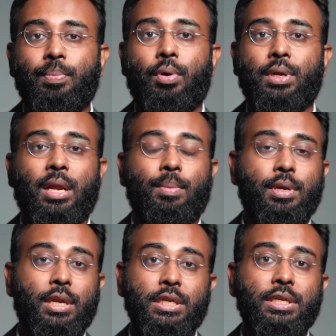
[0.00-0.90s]
ইম্পর্টেন্ট আমার
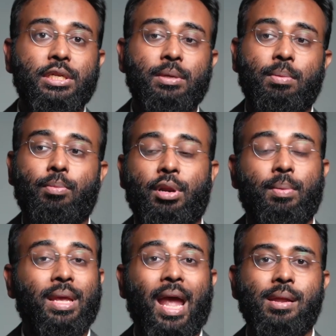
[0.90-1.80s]
রিলেশনশিপ ইম্পর্টেন্ট
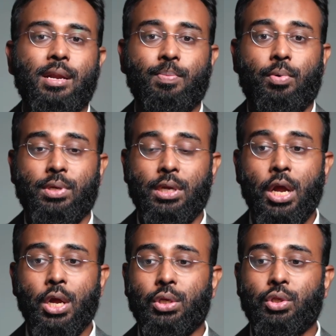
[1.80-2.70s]
আমার ক্যারিয়ার ইম্পর্টেন্ট
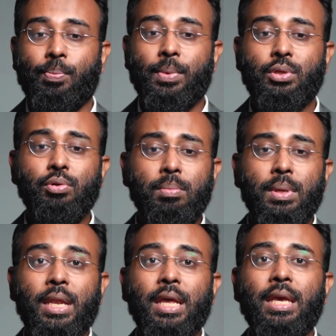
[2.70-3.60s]
সব কিছু
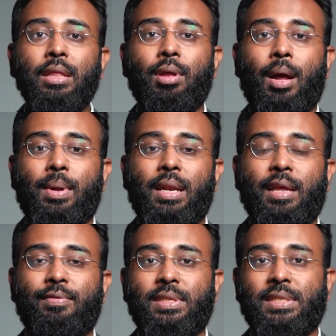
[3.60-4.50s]
মিলেই কিন্তু আমার
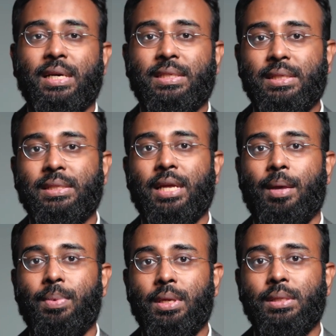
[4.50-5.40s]
লাইফের সাকসেস
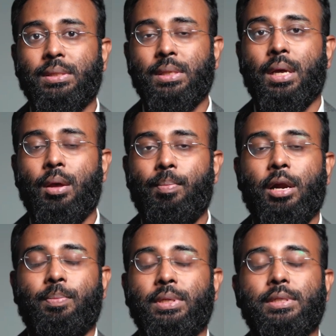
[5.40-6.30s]
হ্যাপিনেস
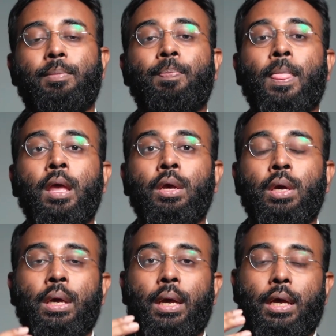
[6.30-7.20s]
পারপাস
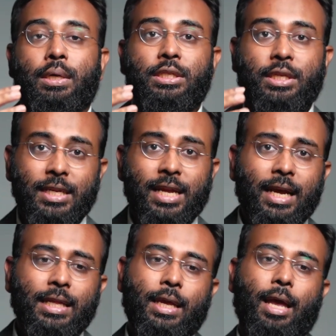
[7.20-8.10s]
সেই
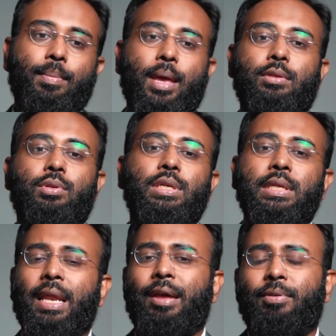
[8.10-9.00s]
জায়গা থেকে আমি একজনের
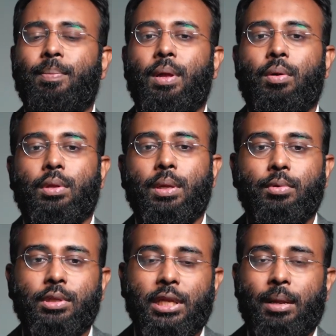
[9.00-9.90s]
সাথে লাইফ অ্যাপিংয়ের কথা
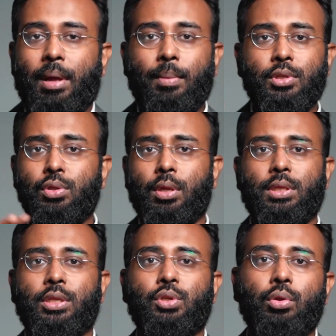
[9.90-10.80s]
বলছিলাম আমি
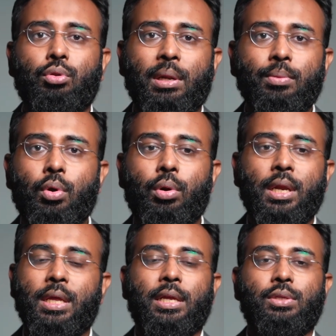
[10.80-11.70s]
তার ছদ্মনাম ধরে
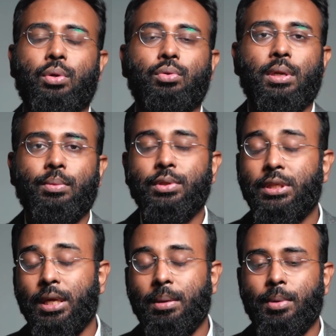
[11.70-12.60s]
নিই তার ছদ্মনাম
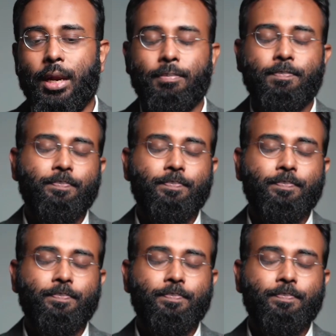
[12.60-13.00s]
হচ্ছে ইমরান